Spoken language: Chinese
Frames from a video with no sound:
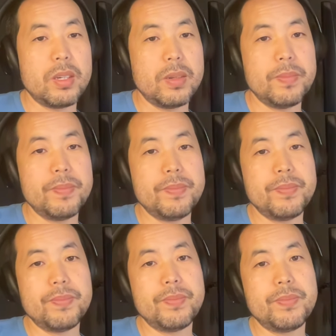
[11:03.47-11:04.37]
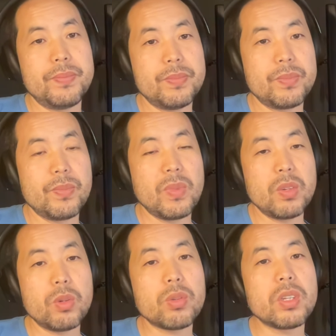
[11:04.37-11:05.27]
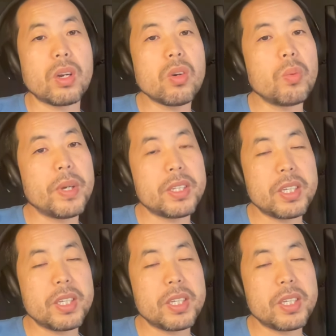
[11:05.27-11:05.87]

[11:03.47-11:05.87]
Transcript: 嗯，所以说能够